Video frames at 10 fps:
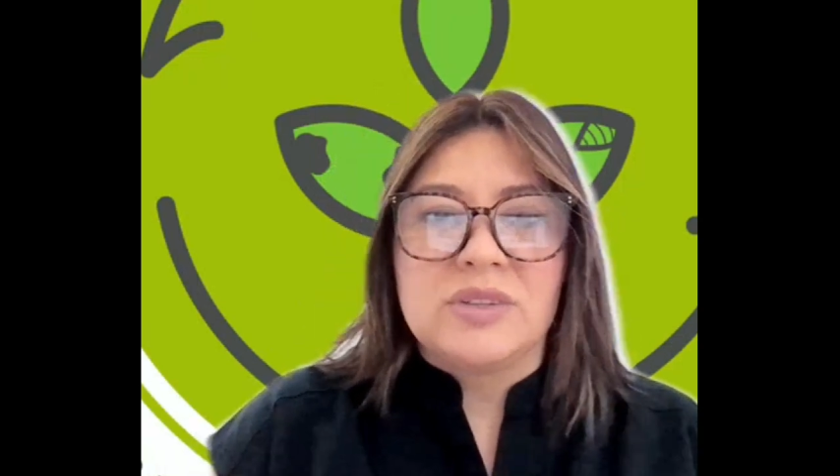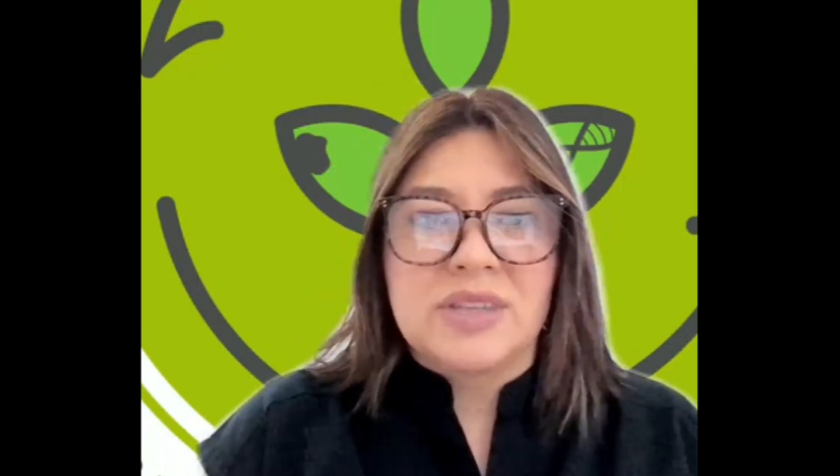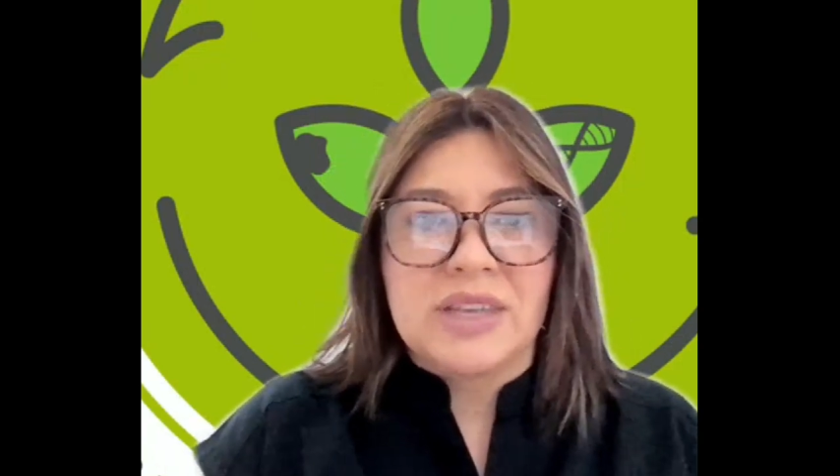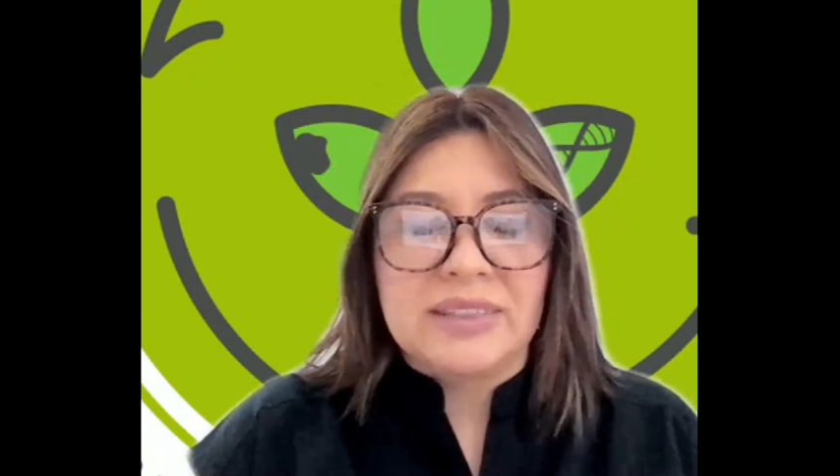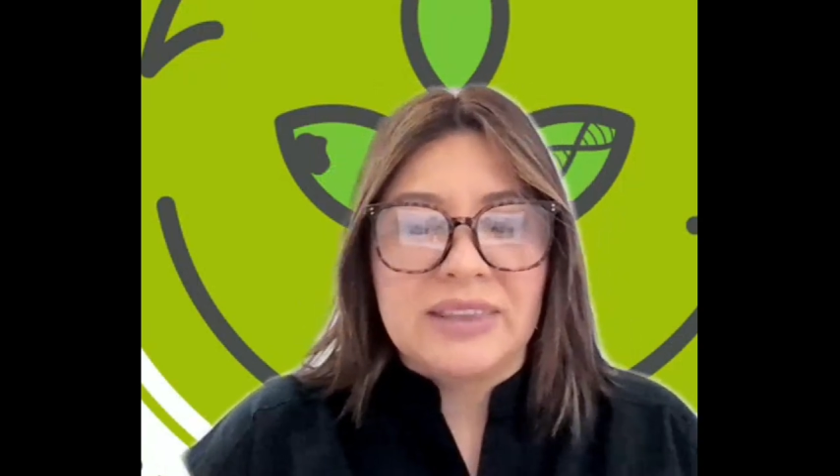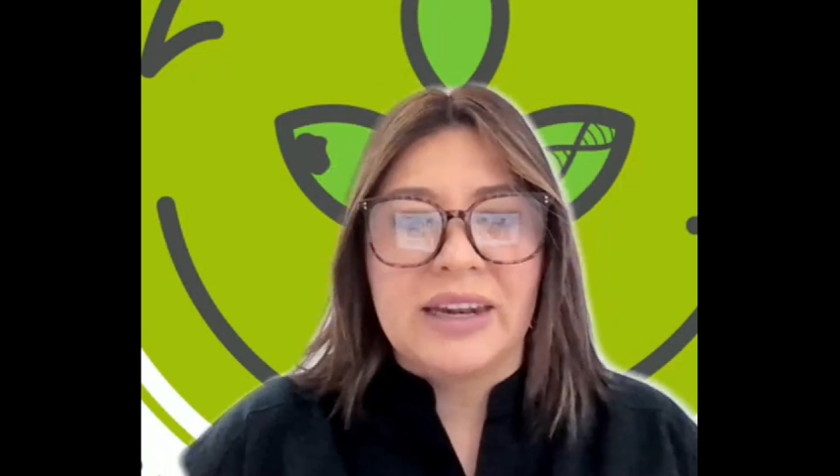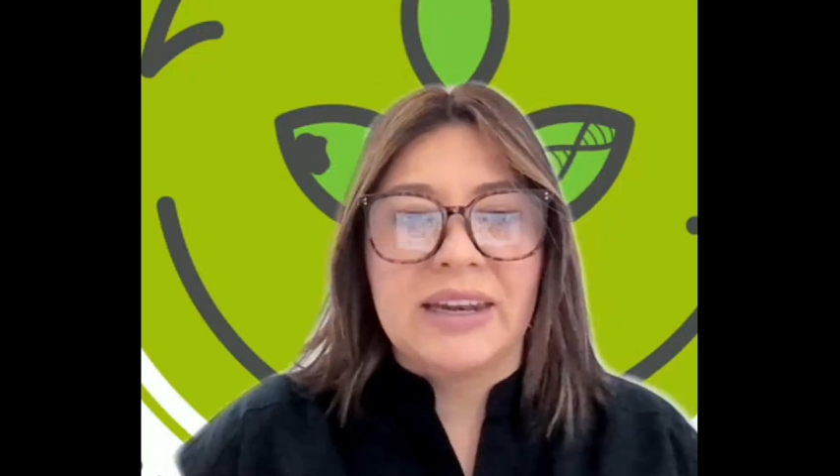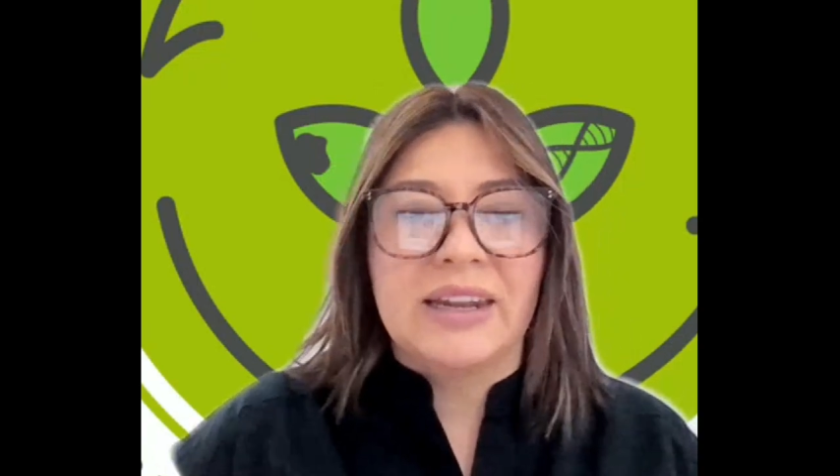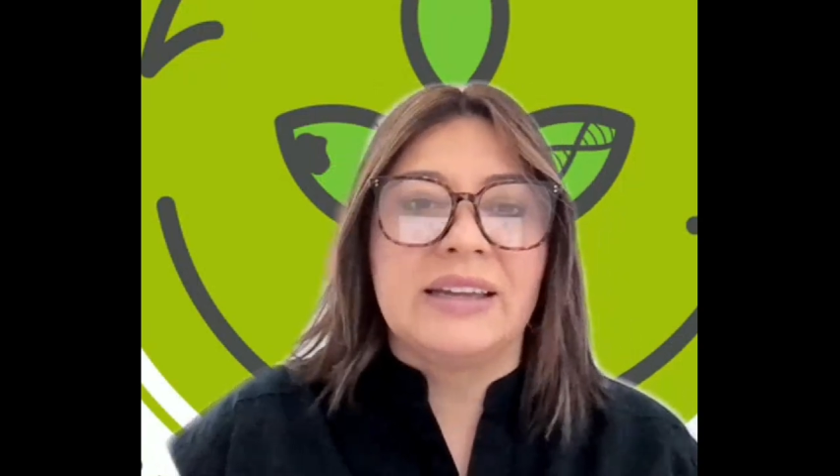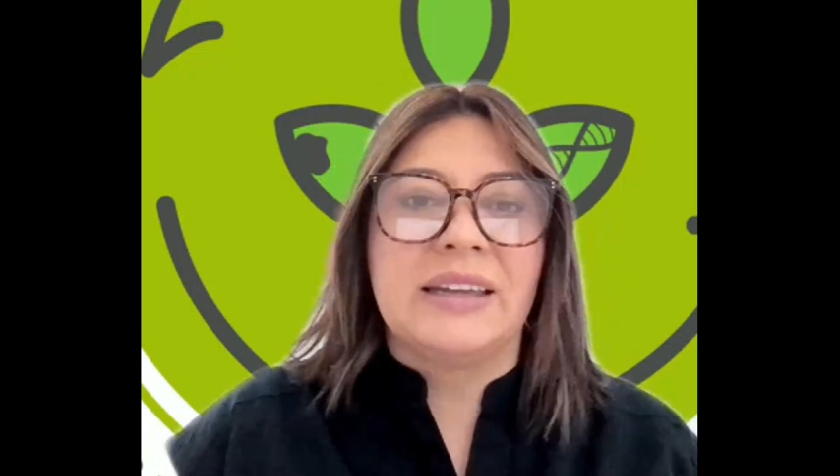se
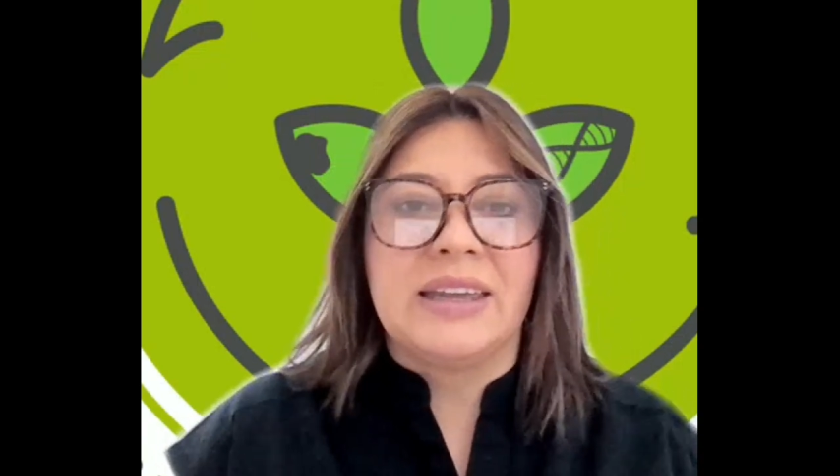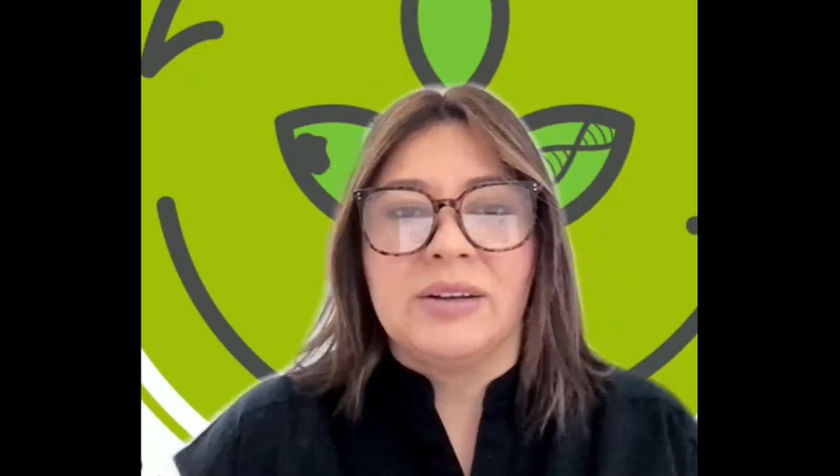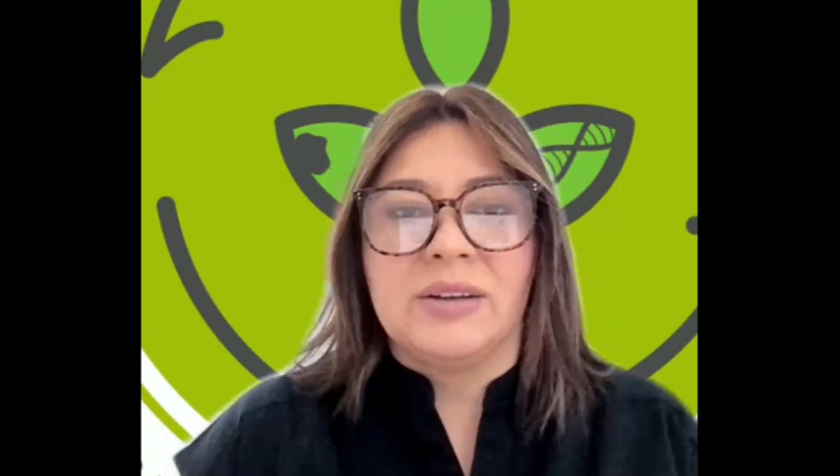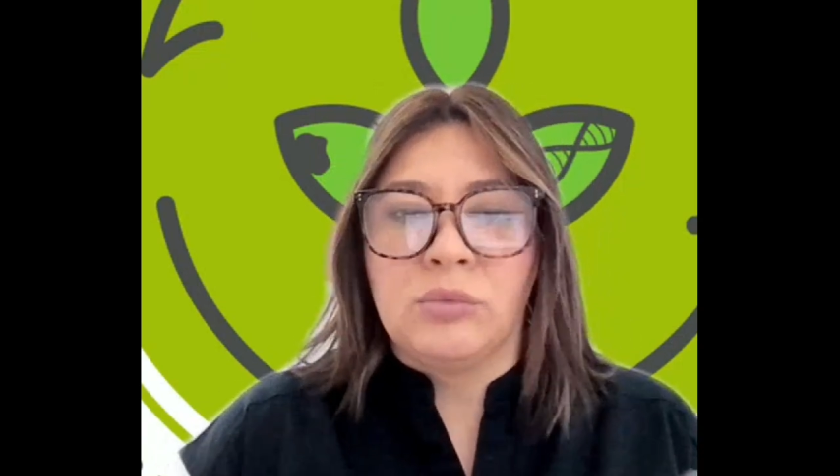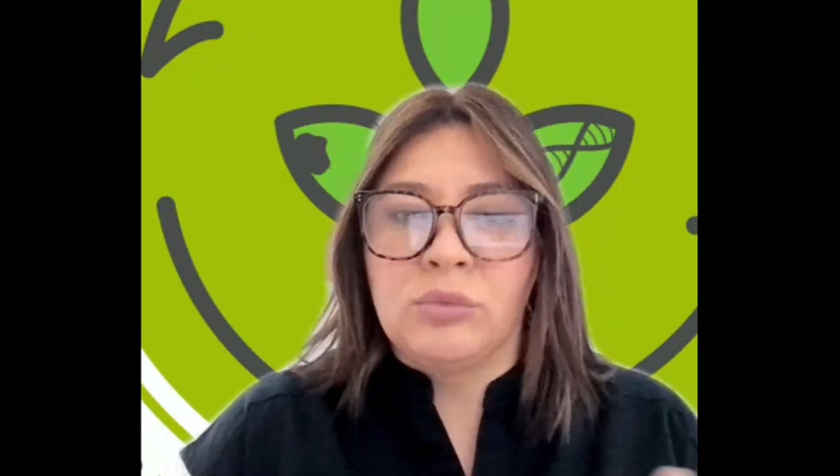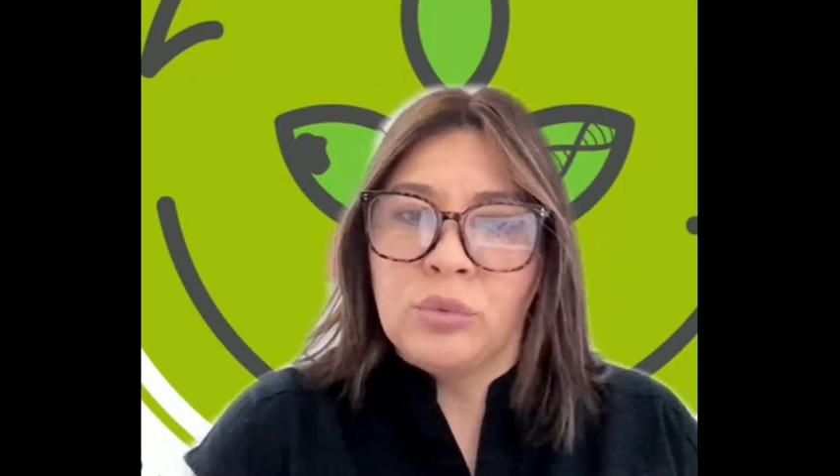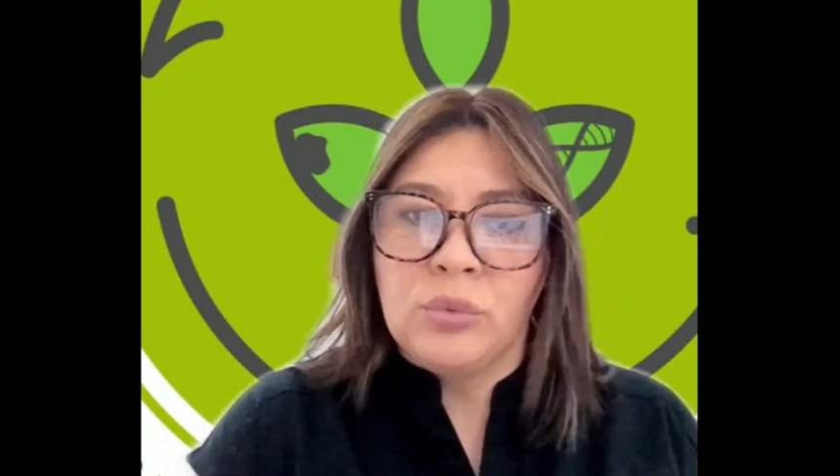entrenan en